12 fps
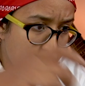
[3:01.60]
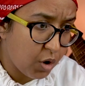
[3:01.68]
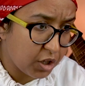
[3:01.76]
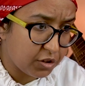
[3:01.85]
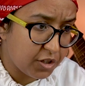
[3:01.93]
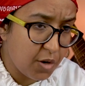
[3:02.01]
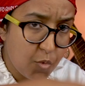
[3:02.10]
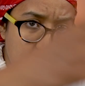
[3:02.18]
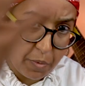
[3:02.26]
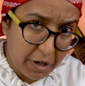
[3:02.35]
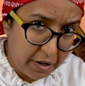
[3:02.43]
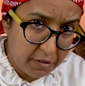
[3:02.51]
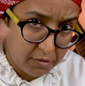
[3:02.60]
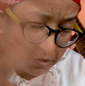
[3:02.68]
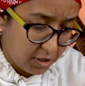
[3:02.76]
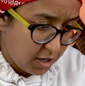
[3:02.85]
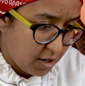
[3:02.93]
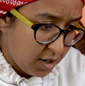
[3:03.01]
وقدامه البقر
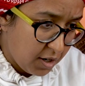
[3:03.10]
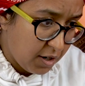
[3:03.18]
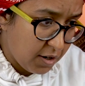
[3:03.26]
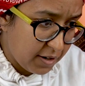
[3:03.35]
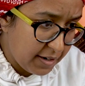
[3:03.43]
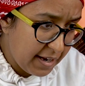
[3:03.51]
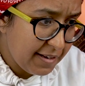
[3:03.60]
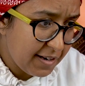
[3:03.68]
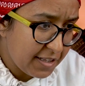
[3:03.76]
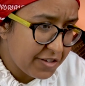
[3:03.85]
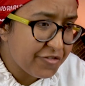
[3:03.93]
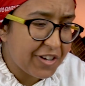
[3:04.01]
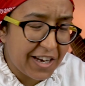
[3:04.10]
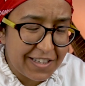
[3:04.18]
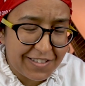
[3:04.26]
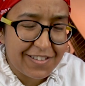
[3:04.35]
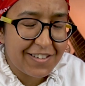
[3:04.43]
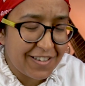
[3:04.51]
هنايا هادي
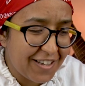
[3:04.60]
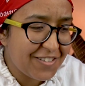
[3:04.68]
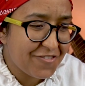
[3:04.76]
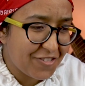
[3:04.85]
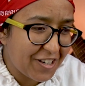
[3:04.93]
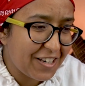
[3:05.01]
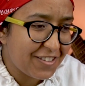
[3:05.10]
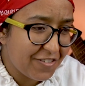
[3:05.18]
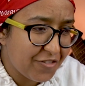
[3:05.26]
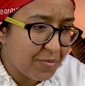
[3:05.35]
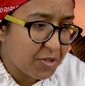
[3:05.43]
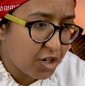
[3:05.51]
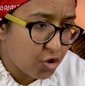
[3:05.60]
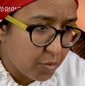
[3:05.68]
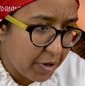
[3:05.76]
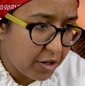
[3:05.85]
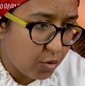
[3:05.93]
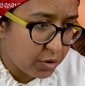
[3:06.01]
فكرتني هادي فكرتني فهمت انا شنو
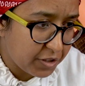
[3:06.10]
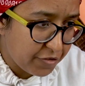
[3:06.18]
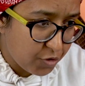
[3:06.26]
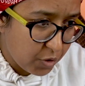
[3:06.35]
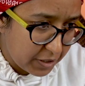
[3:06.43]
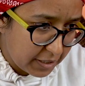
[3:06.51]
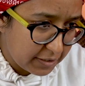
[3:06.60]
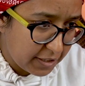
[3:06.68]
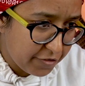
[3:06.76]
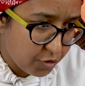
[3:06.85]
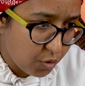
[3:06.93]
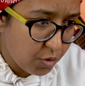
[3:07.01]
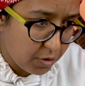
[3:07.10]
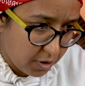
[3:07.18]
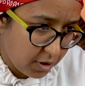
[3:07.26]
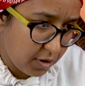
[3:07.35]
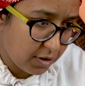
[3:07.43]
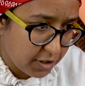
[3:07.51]
بغا يقول الطفل وهذا الطفل
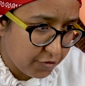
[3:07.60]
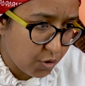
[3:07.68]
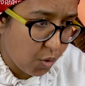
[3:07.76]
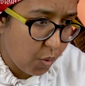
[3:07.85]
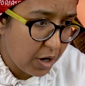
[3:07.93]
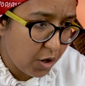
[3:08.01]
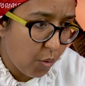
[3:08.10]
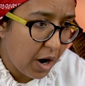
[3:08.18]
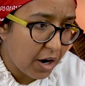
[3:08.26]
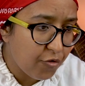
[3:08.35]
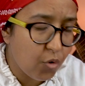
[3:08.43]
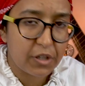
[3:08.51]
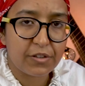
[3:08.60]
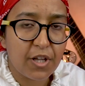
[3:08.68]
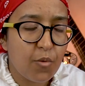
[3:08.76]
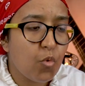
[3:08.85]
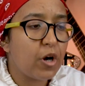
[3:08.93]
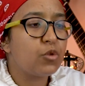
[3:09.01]
آه، الطفل هو اللي واقف
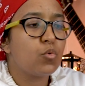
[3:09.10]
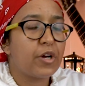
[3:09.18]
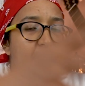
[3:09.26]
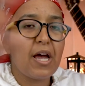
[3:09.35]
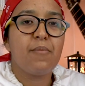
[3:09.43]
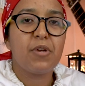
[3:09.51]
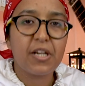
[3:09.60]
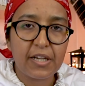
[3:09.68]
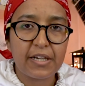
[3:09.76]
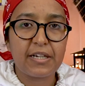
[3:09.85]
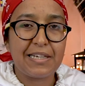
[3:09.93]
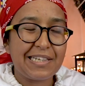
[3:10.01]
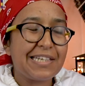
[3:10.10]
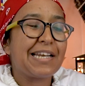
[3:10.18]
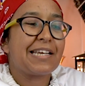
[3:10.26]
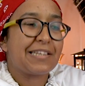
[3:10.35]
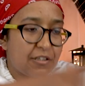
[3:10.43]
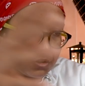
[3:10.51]
وقدامو هادو كاملين اللي
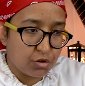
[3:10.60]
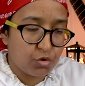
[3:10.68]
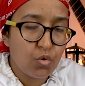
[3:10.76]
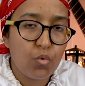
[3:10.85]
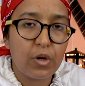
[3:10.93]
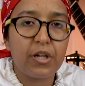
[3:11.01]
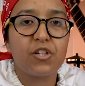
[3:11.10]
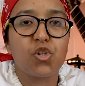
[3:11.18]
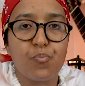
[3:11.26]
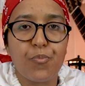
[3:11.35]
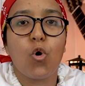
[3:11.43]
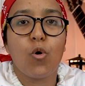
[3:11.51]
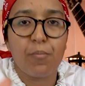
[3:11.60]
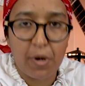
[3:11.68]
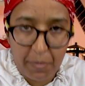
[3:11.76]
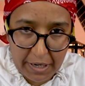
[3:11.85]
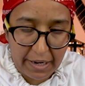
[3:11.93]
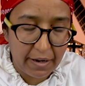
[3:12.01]
نايضين ضده واللي شبههم
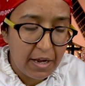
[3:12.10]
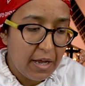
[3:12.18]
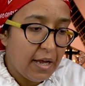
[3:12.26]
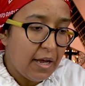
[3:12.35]
بالبقر